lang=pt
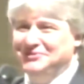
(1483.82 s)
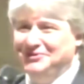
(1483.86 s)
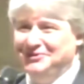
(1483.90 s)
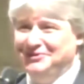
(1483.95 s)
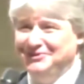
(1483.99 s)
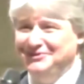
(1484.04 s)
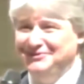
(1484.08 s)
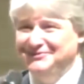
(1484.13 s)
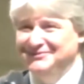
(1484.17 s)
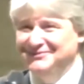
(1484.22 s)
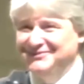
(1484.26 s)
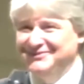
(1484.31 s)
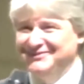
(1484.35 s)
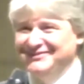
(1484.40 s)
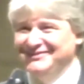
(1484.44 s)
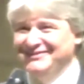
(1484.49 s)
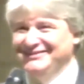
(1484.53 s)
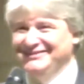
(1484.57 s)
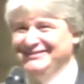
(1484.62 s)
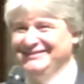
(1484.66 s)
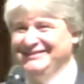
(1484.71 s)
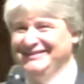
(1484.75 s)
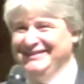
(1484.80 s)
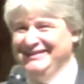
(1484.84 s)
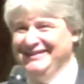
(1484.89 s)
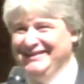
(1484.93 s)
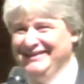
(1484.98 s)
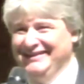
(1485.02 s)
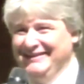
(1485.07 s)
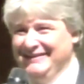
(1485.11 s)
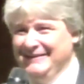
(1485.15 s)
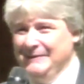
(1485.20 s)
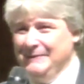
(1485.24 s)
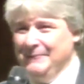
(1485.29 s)
olhos.
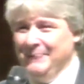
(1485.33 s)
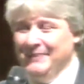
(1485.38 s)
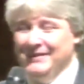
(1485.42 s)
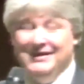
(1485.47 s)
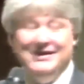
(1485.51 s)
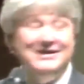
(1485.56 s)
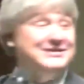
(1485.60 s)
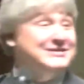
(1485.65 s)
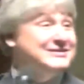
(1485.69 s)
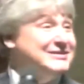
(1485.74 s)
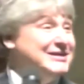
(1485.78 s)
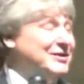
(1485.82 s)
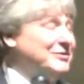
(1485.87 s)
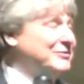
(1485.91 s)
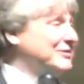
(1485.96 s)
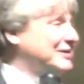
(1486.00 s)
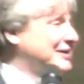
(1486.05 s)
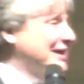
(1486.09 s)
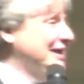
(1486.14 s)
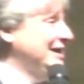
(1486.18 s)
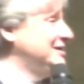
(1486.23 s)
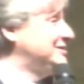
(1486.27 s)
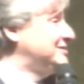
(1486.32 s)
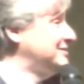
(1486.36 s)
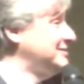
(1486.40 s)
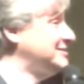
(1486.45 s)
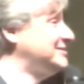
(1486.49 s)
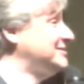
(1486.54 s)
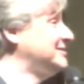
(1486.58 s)
E se alguém te